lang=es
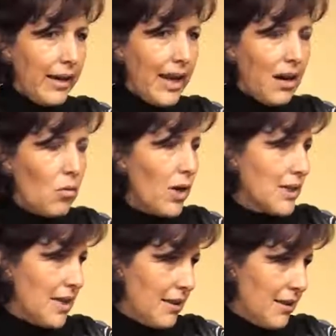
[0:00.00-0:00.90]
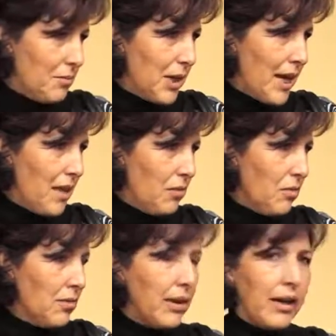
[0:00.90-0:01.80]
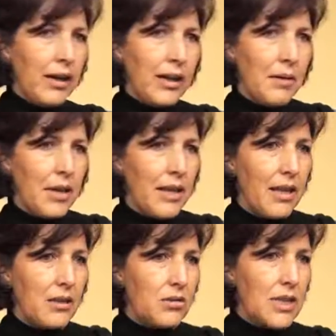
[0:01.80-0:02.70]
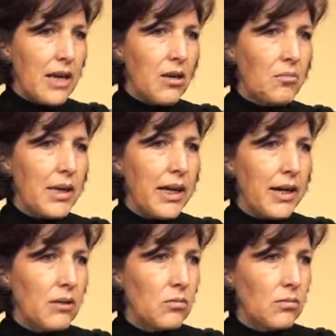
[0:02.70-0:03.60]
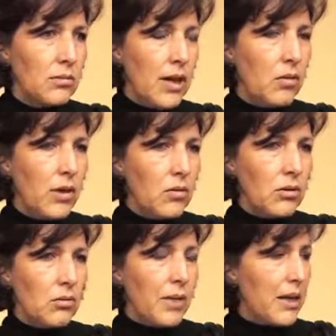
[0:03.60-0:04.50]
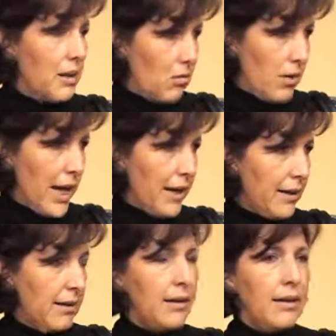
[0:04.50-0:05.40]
El agua se ha terminado, en la vereda del Rosario manejan un acueducto particular.